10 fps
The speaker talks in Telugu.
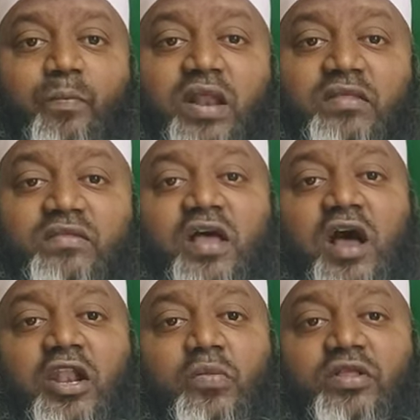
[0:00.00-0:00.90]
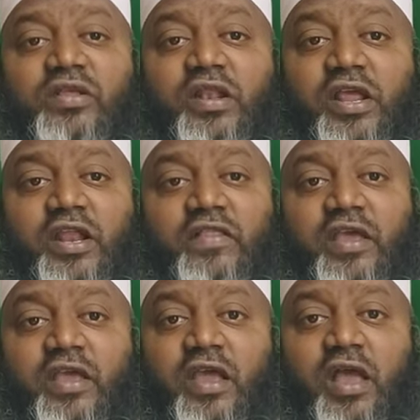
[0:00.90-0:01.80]
భర్త అనుమతి
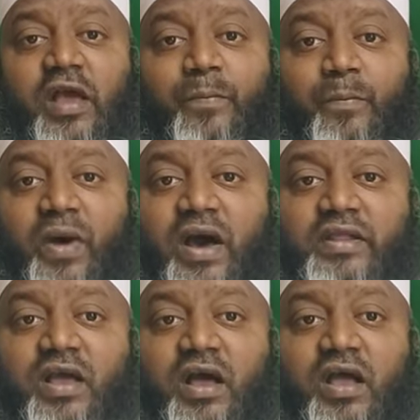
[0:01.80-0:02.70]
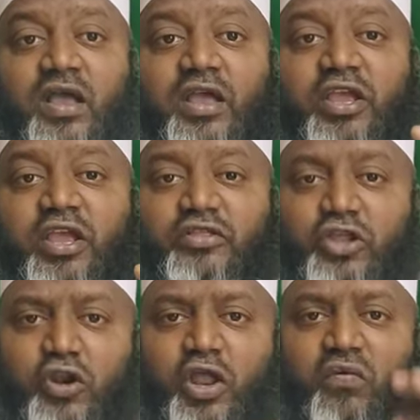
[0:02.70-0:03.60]
లేనిదే భార్య
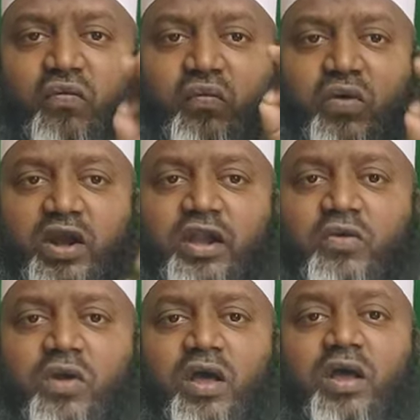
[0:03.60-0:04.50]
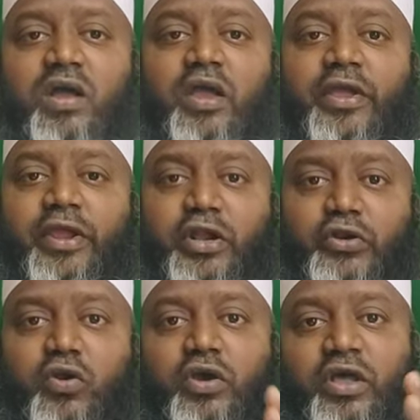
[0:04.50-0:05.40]
ఇతరులు ఎవ్వరిని కూడా
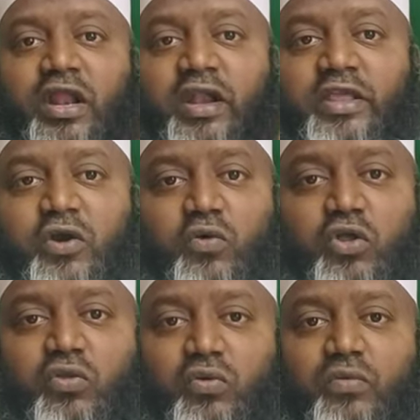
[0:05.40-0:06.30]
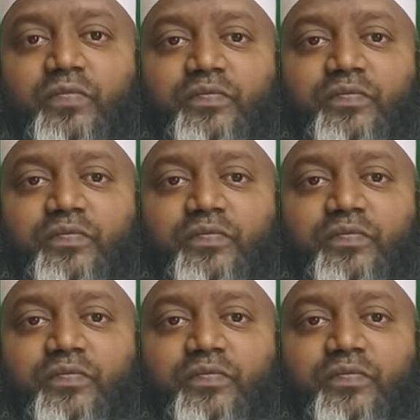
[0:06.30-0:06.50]
ఇంట్లోకి రానియకూడదు